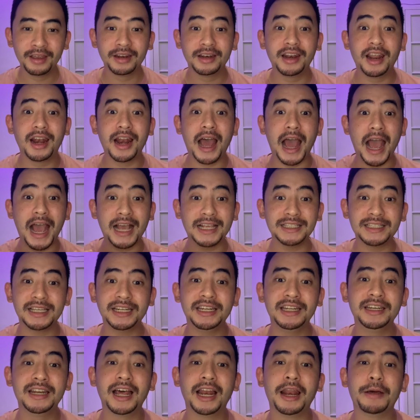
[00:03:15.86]
dan hanya
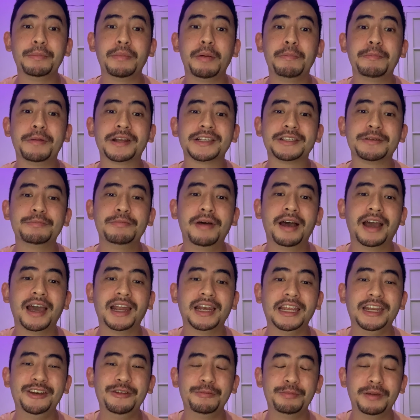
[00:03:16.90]
di dalam
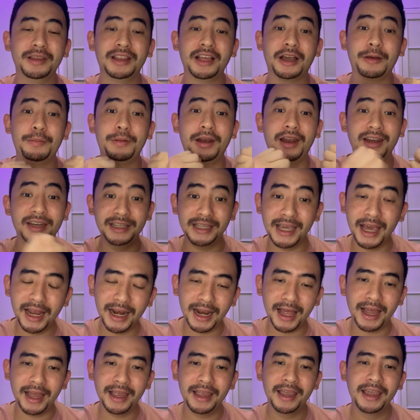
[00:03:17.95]
mempersembahkan hidup kita kepada
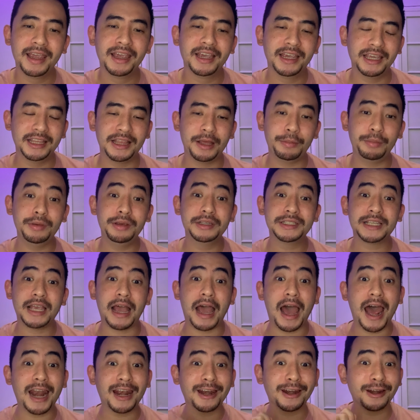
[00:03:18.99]
dialah kita bisa
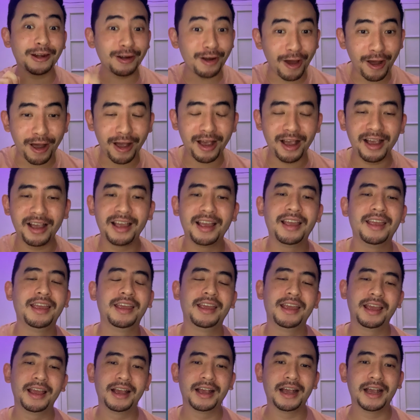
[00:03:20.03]
unlock
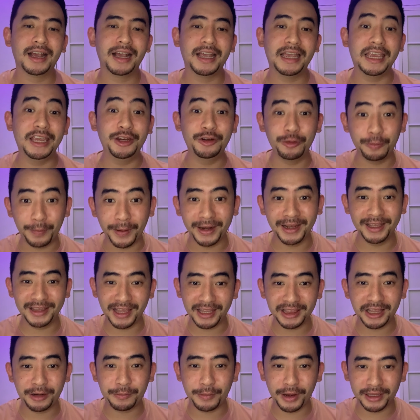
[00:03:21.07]
kehidupan kita
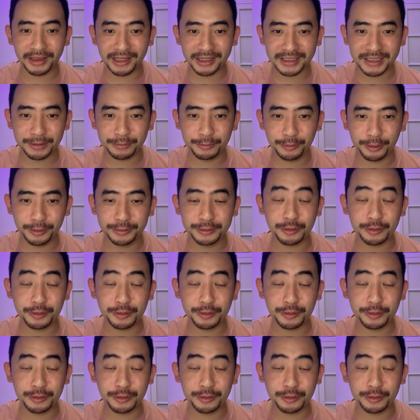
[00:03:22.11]
yang terbaik tersebut.